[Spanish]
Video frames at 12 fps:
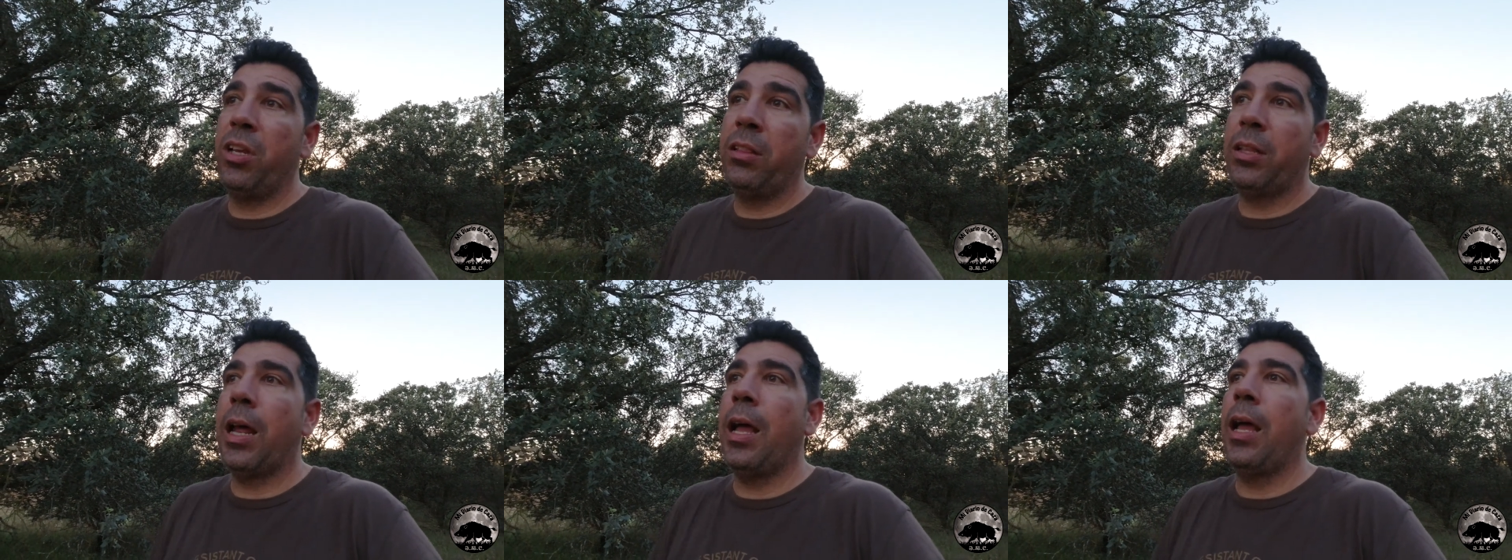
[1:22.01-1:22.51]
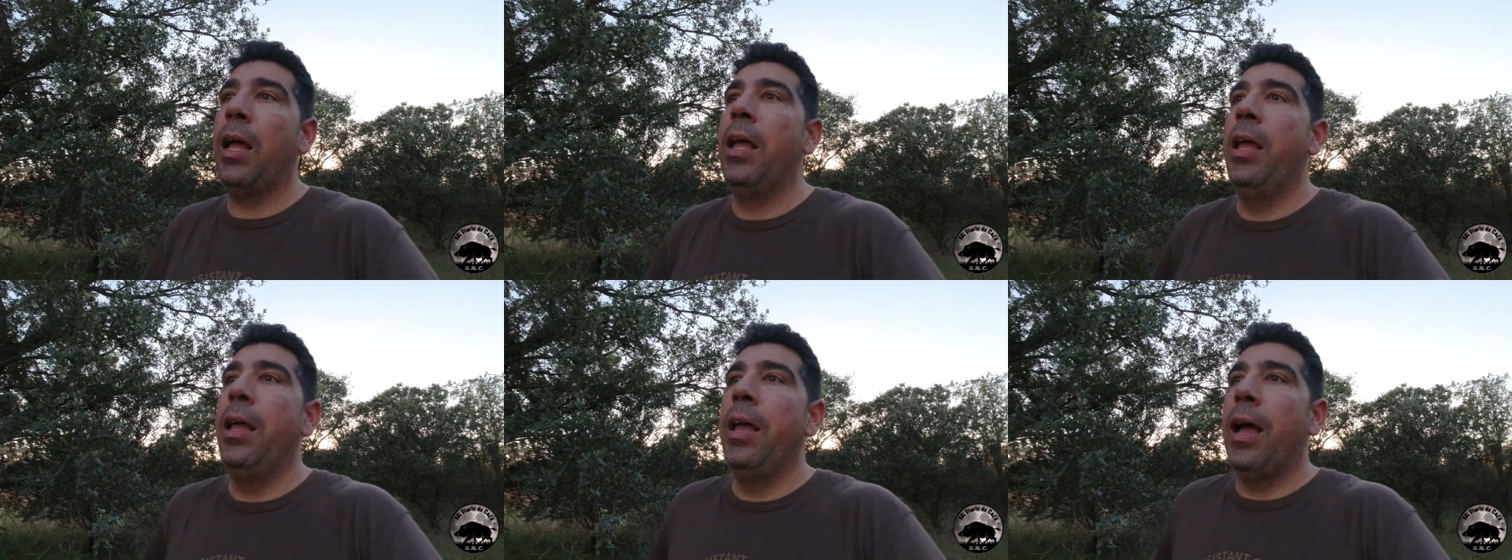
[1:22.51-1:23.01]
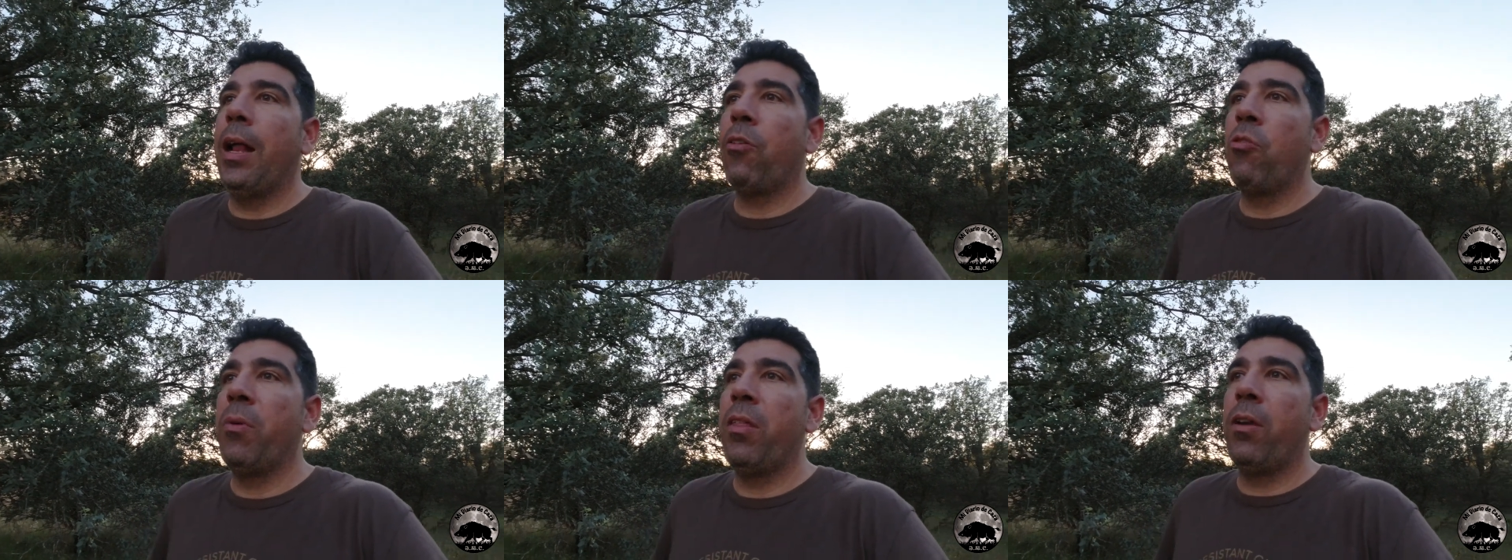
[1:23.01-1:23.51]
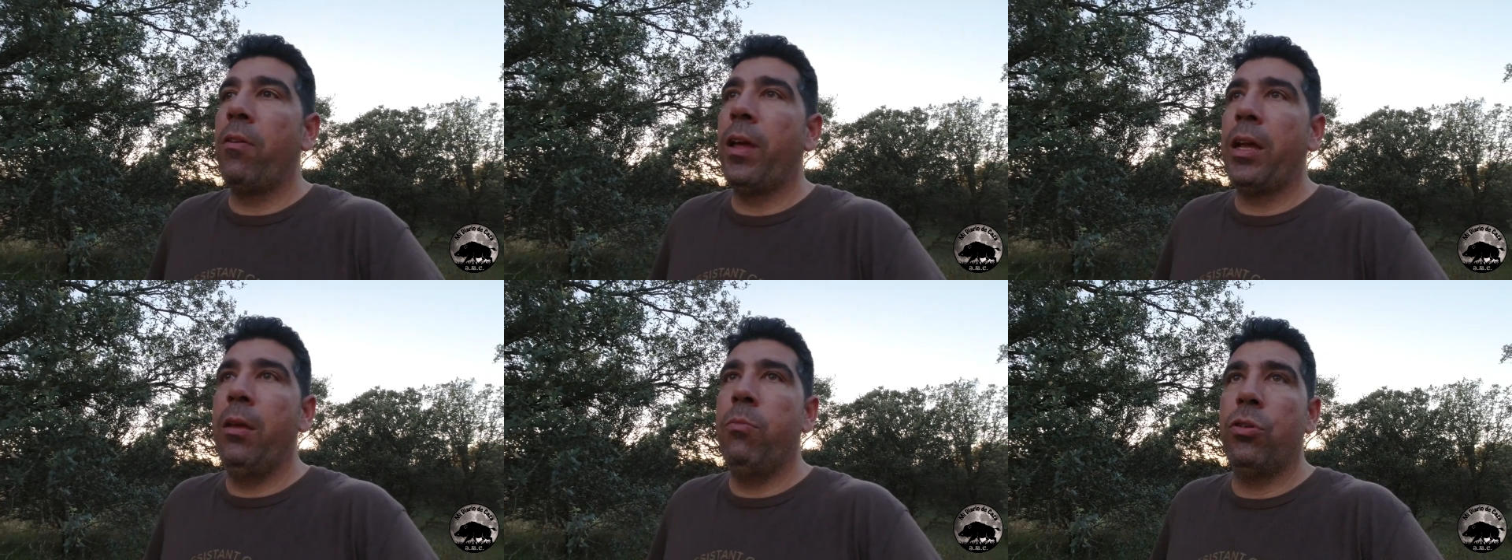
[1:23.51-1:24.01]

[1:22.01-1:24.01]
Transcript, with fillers: Si entra al comedero de aquí,